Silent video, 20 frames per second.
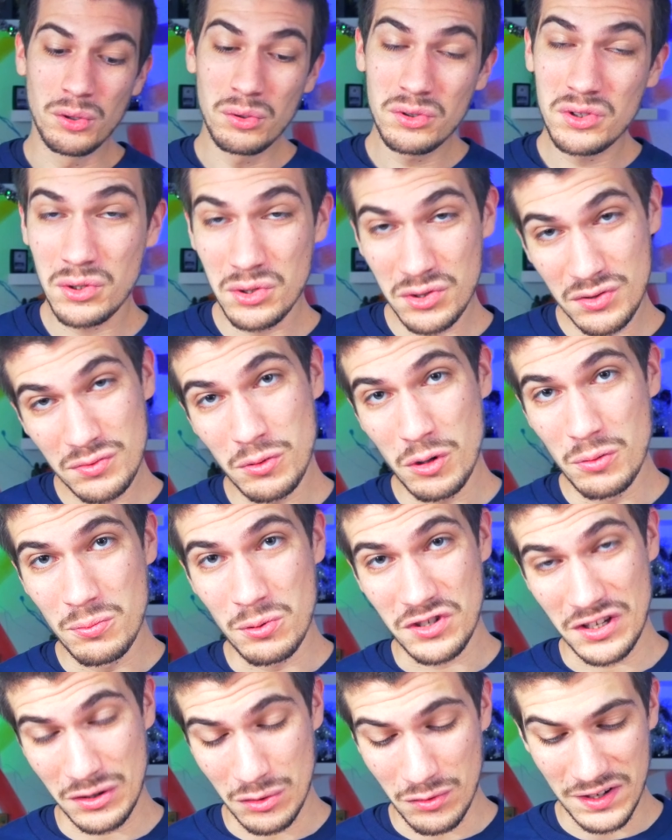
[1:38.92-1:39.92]
Donc, ce que je vous
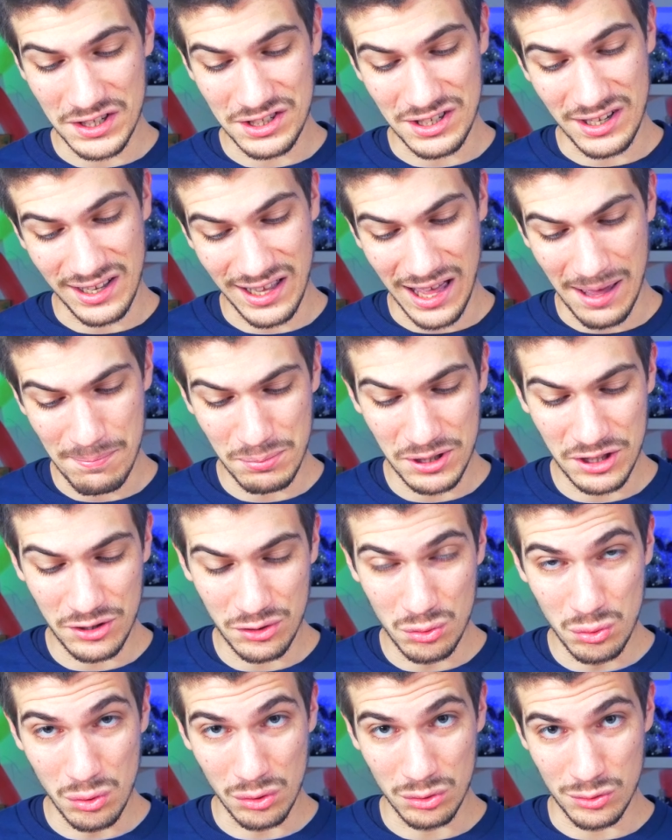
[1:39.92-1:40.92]
propose, c'est qu'on fasse un rapide
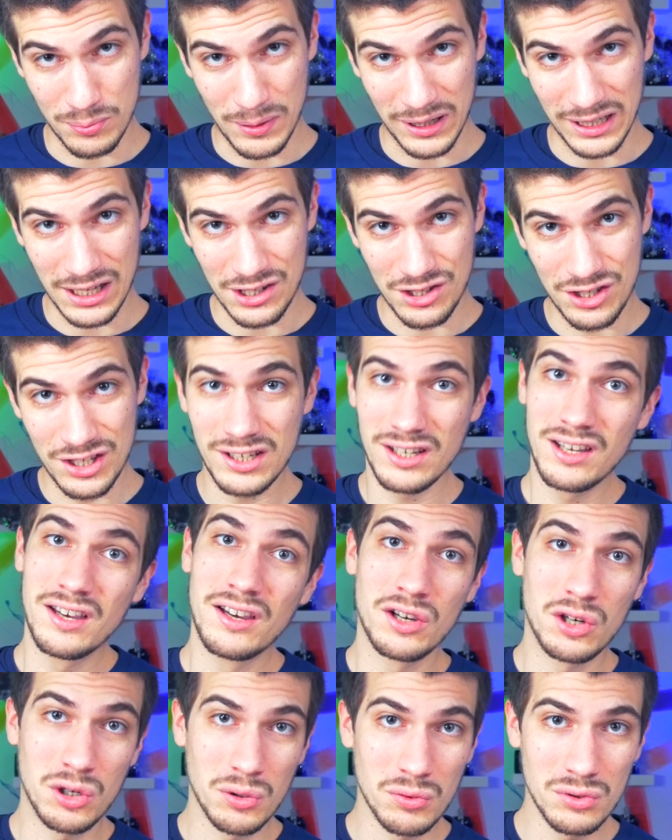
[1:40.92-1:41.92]
tour du packaging,
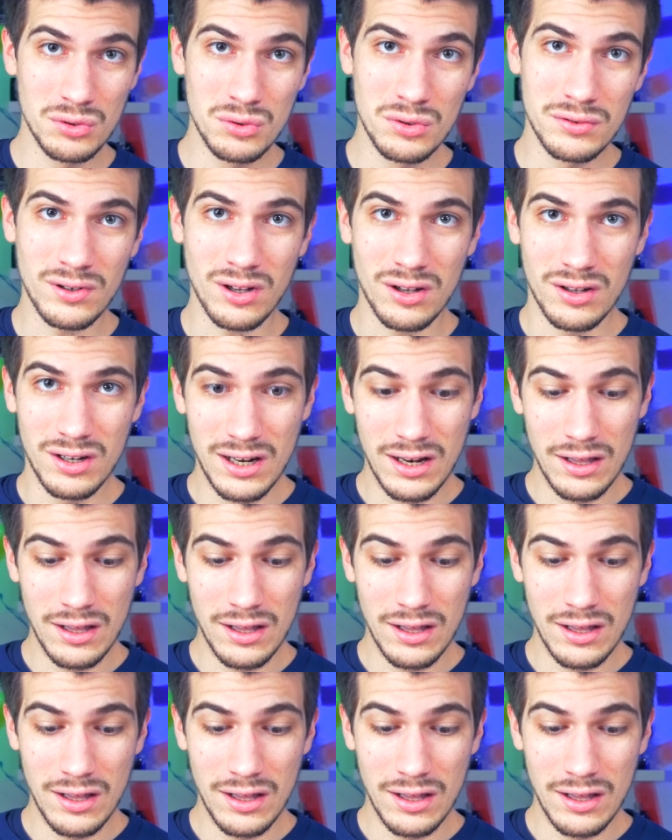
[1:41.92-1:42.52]
qu'on l'ouvre,